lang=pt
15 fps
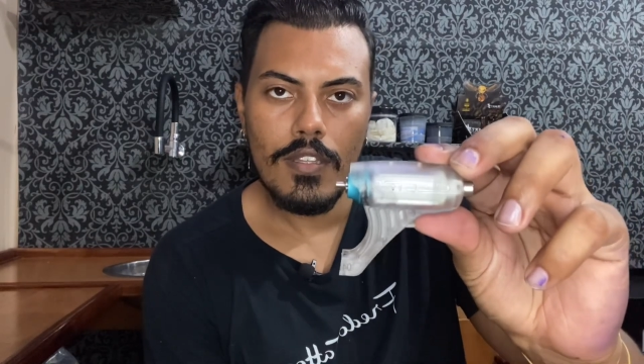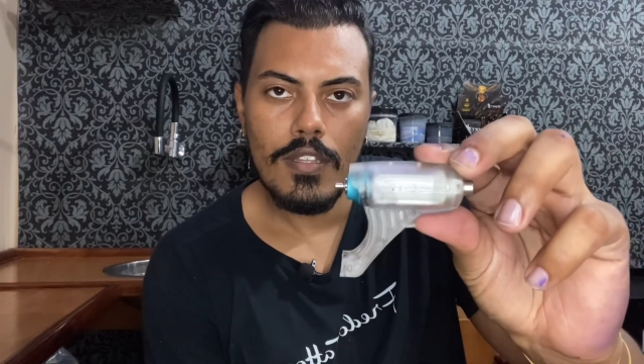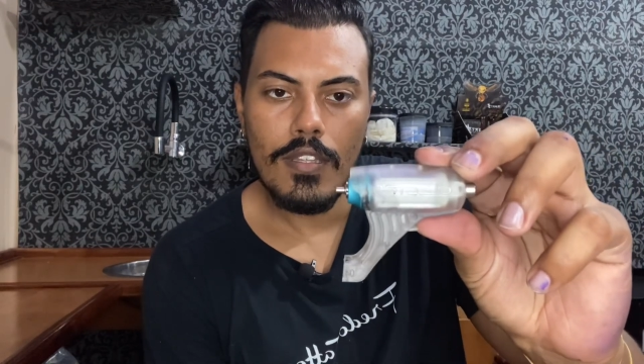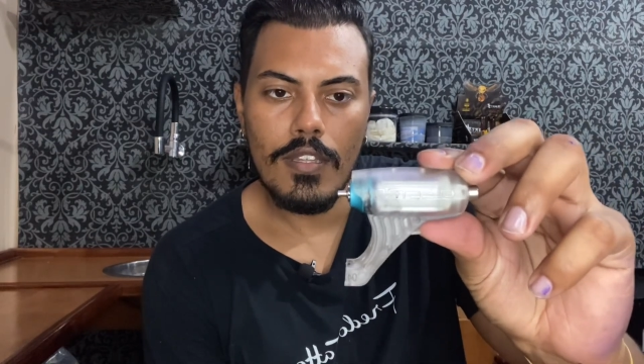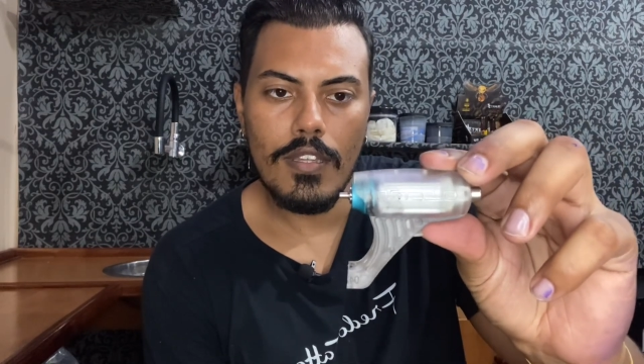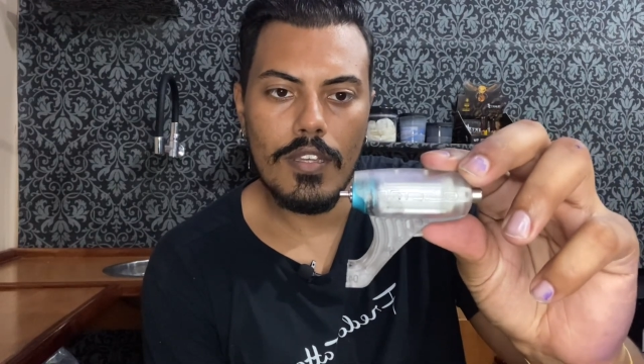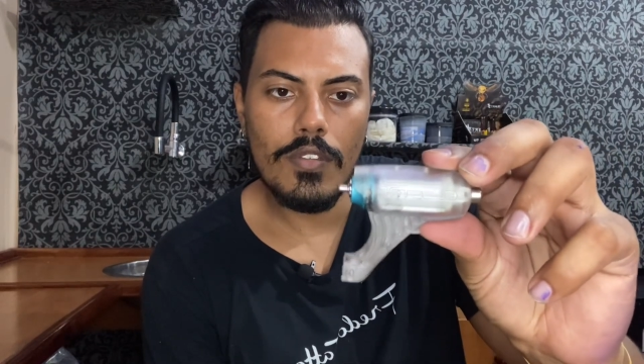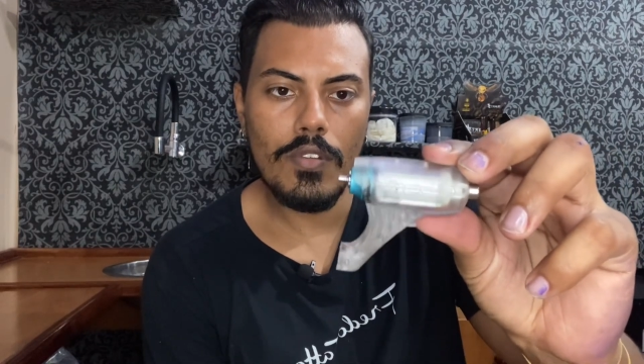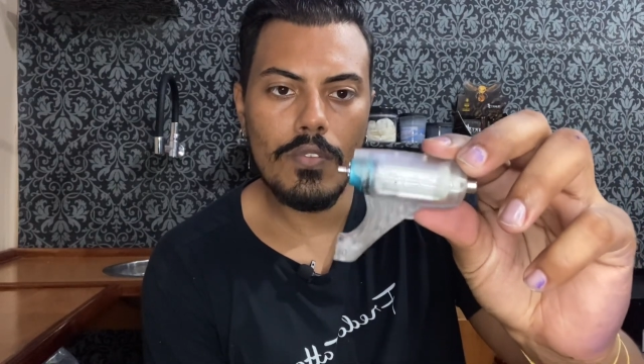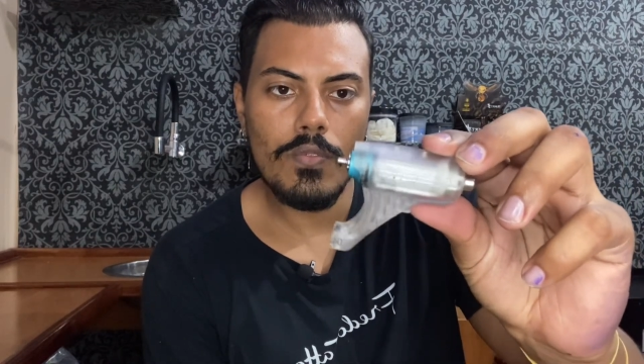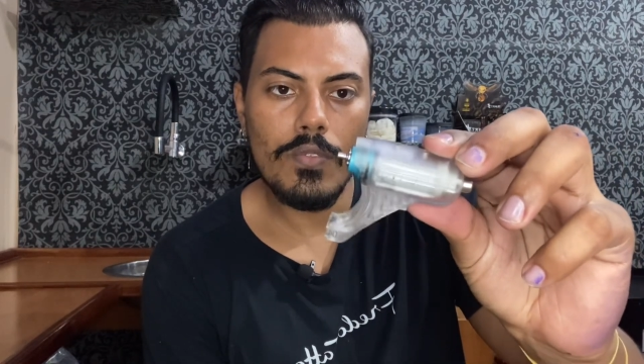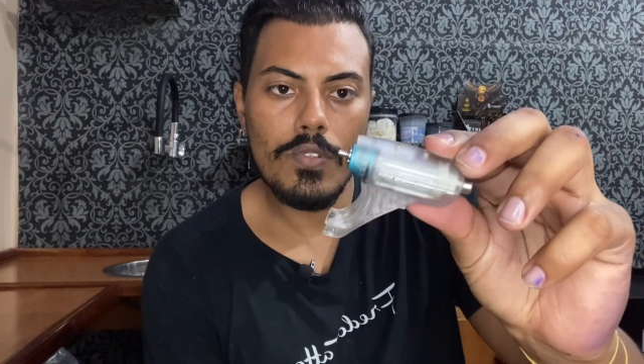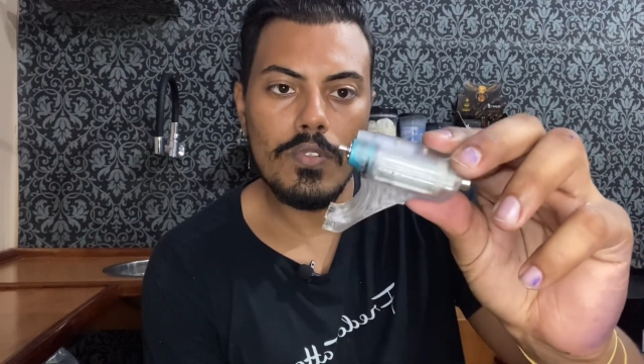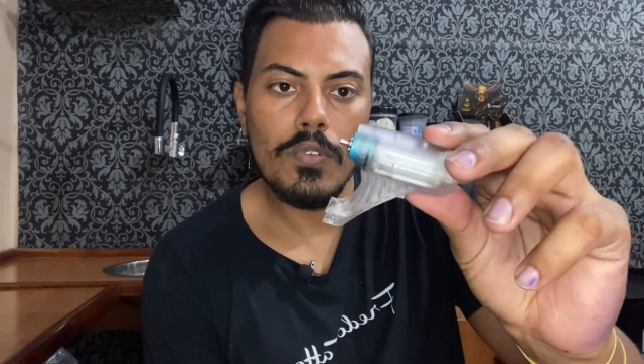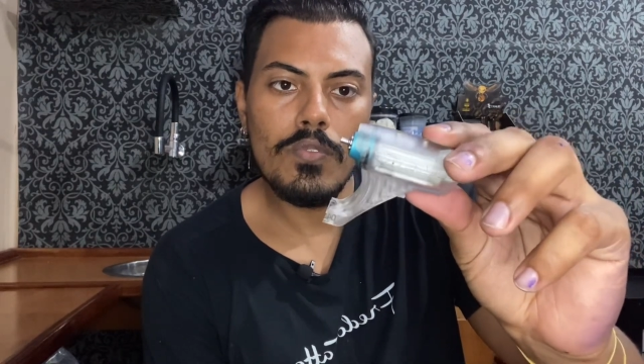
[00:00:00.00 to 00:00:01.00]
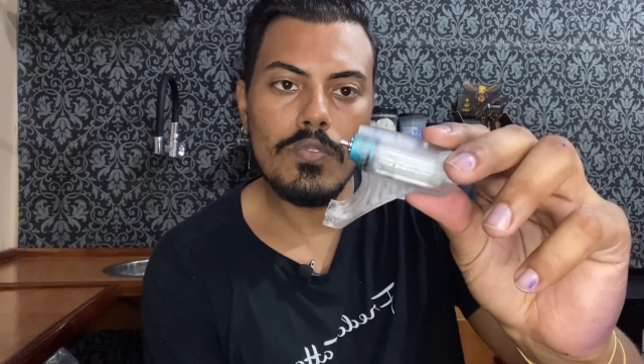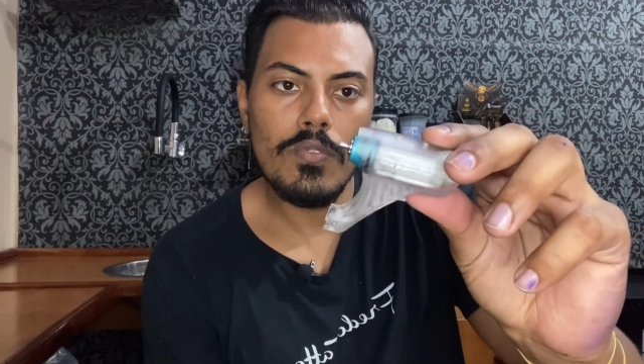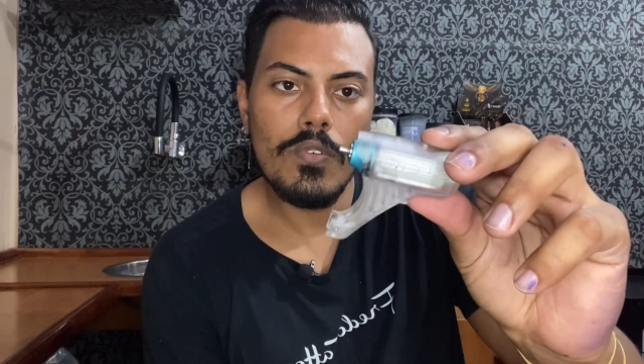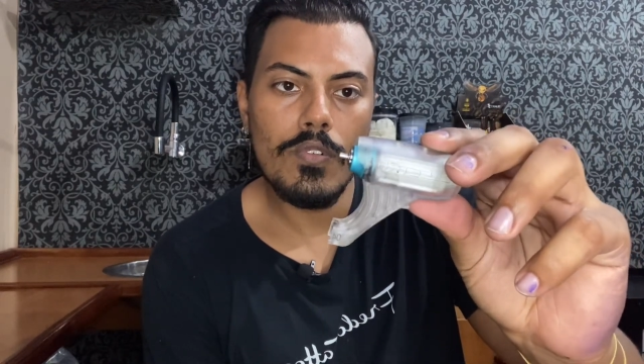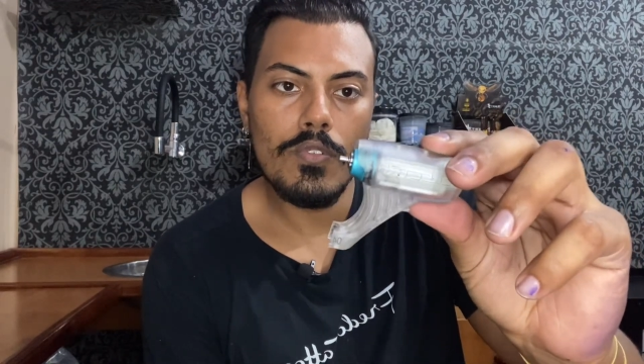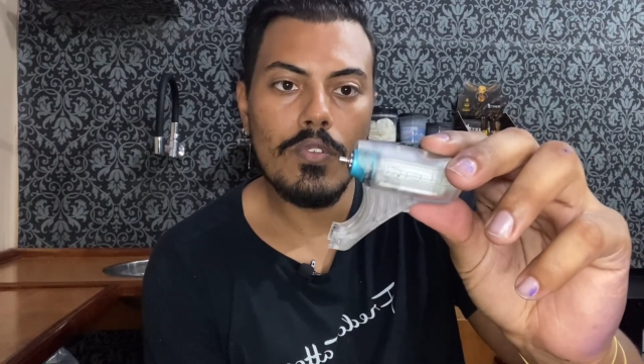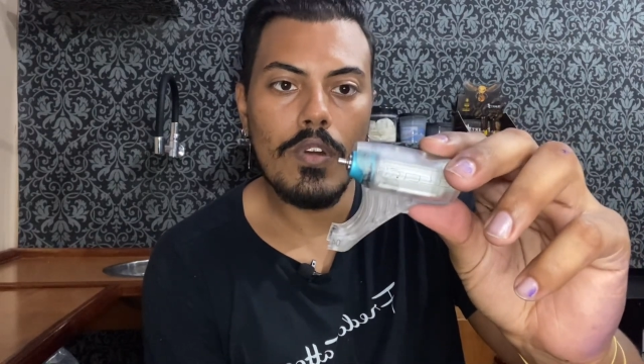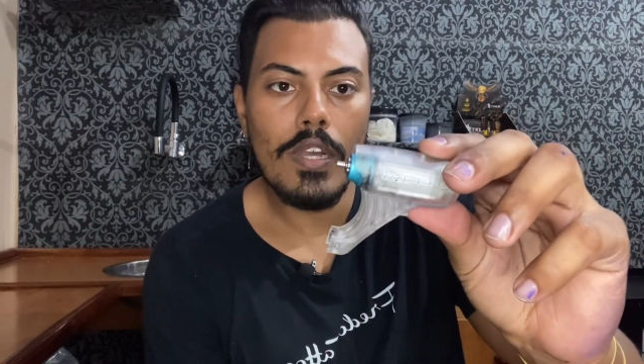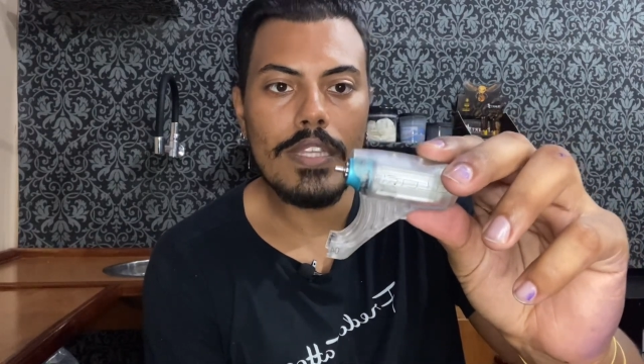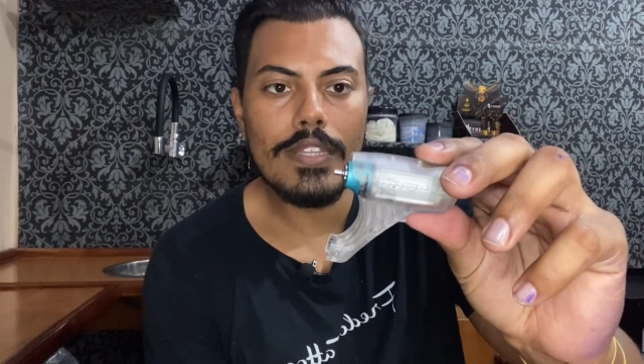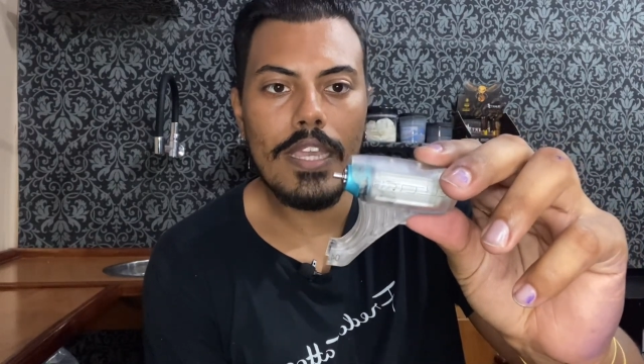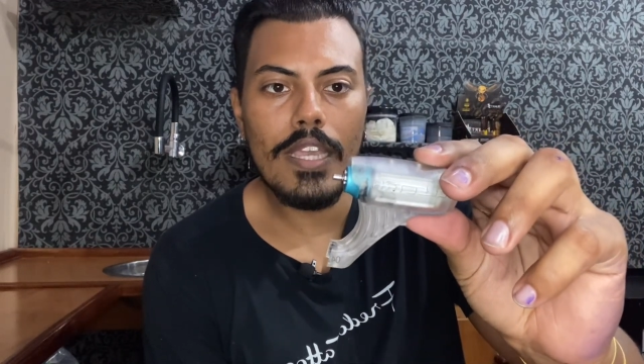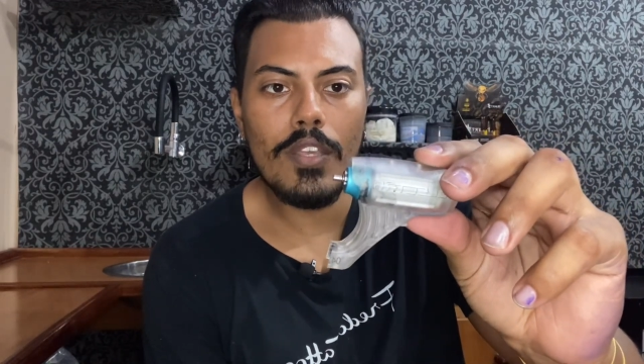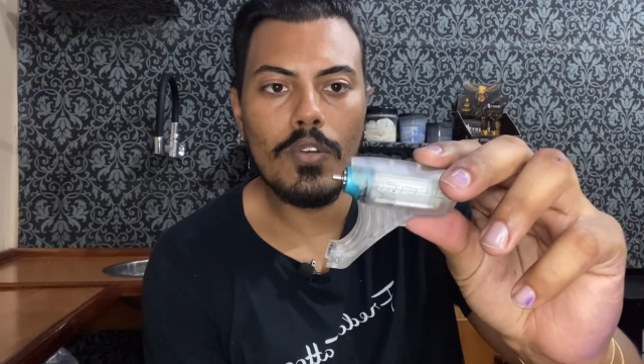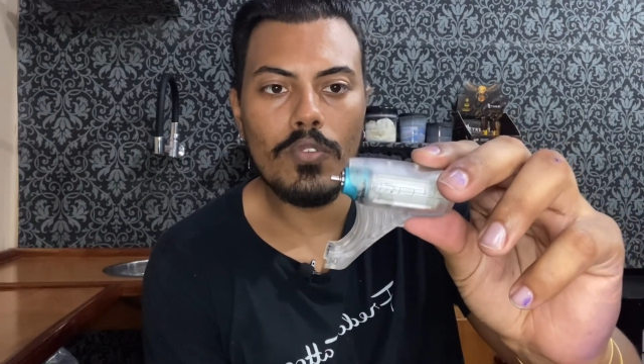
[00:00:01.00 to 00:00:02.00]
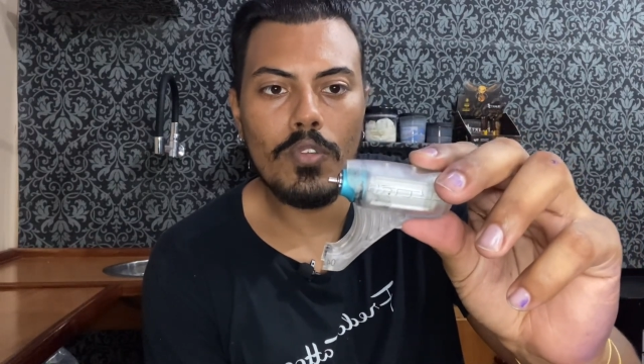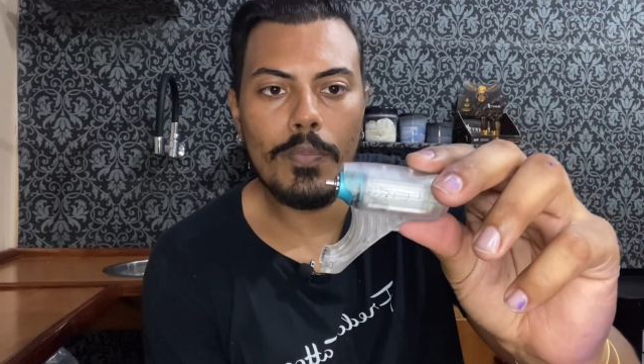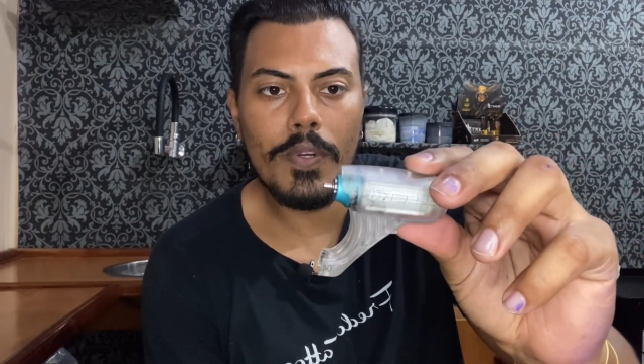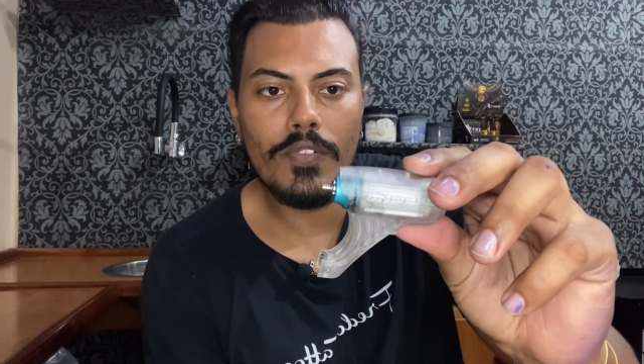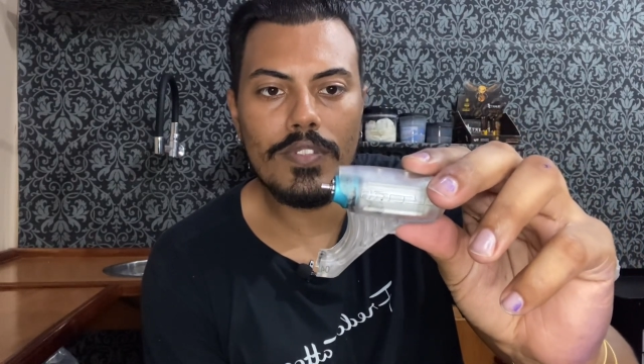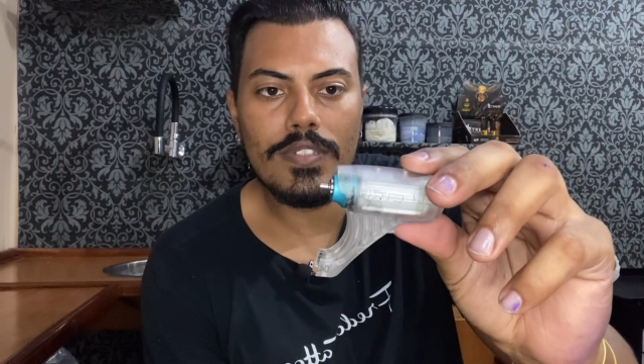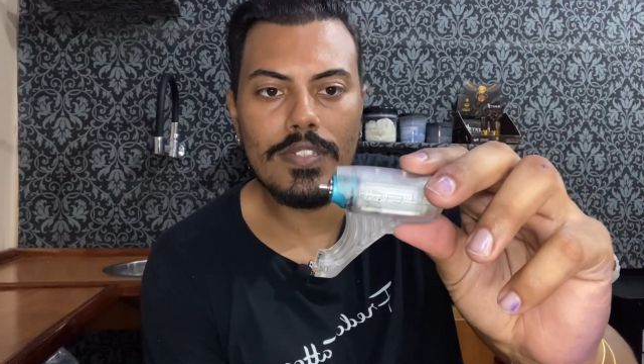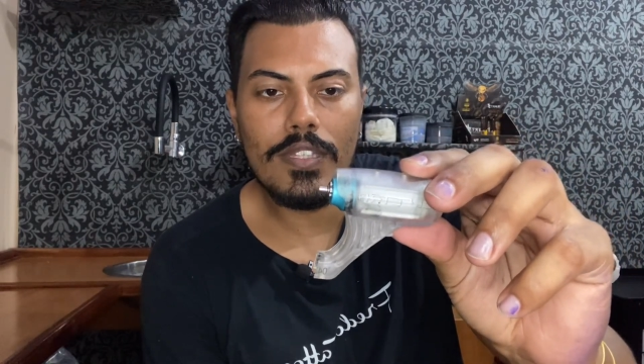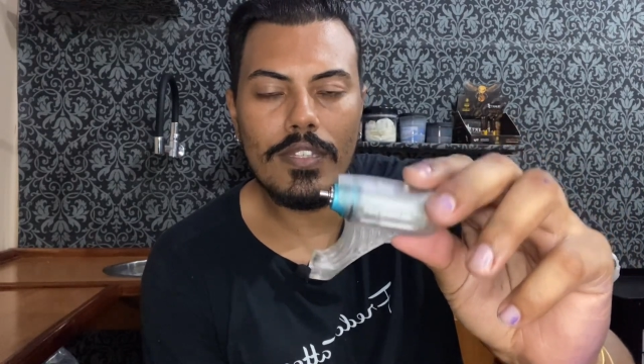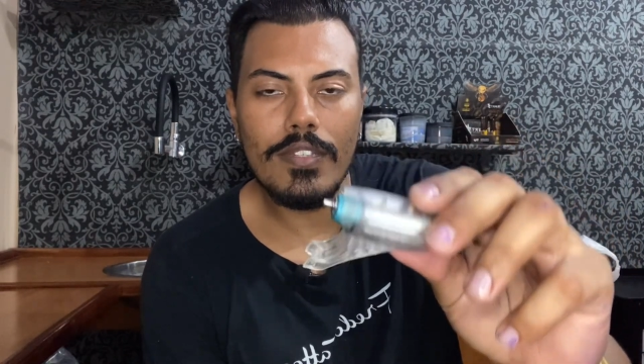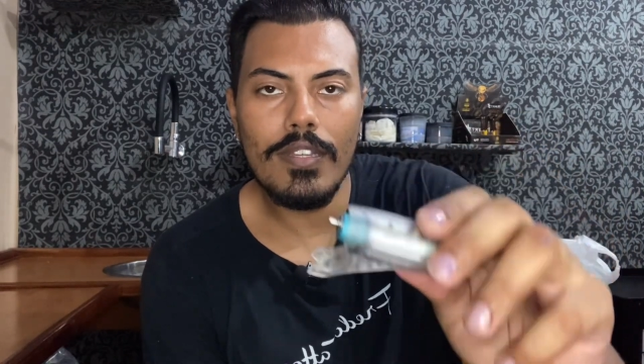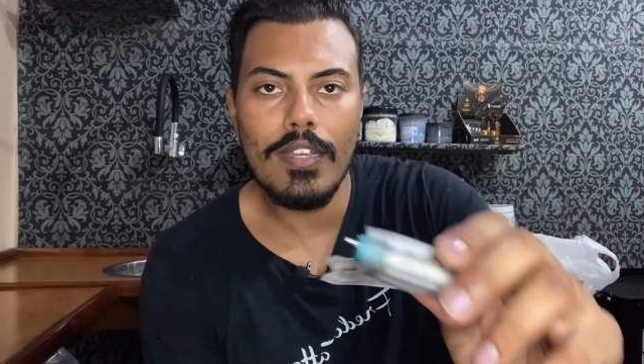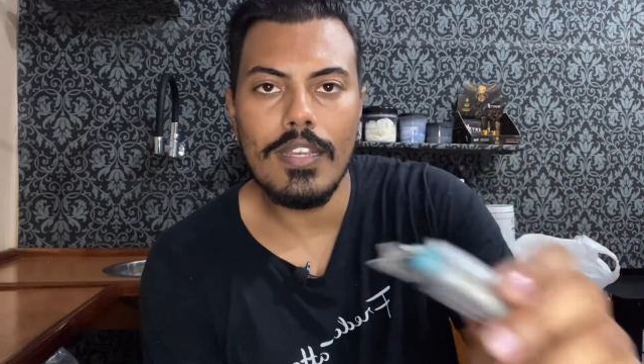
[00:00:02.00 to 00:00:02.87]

É, eu não, eu não, eu, é uma ideia que eu dou para vocês, né?